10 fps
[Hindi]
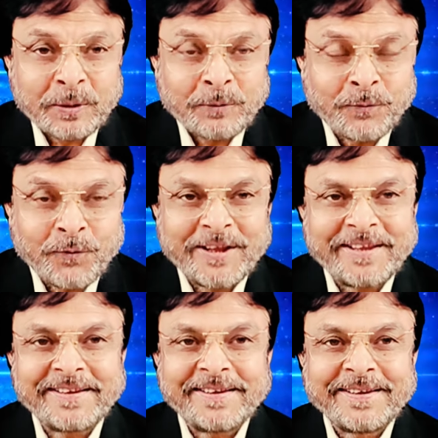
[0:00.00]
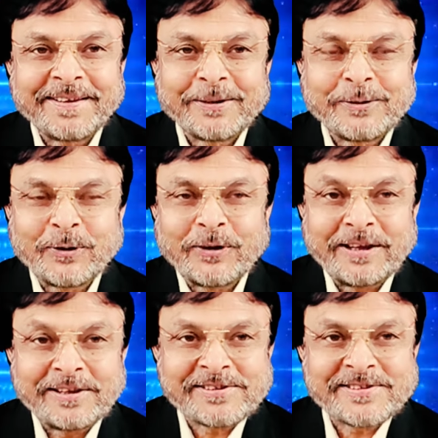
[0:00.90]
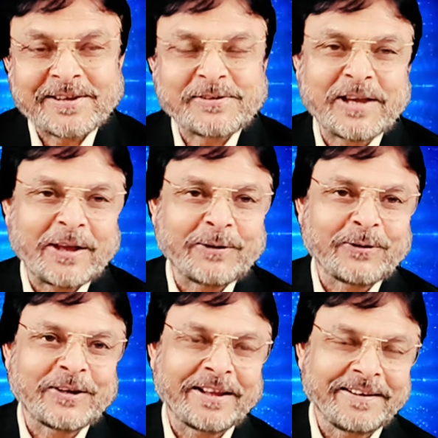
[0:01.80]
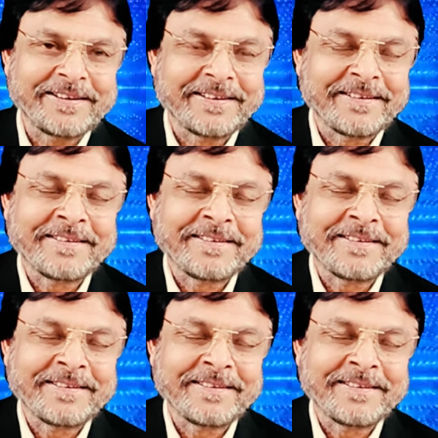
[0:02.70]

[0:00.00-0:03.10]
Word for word: वही जो इस सच्चाई को जानेगा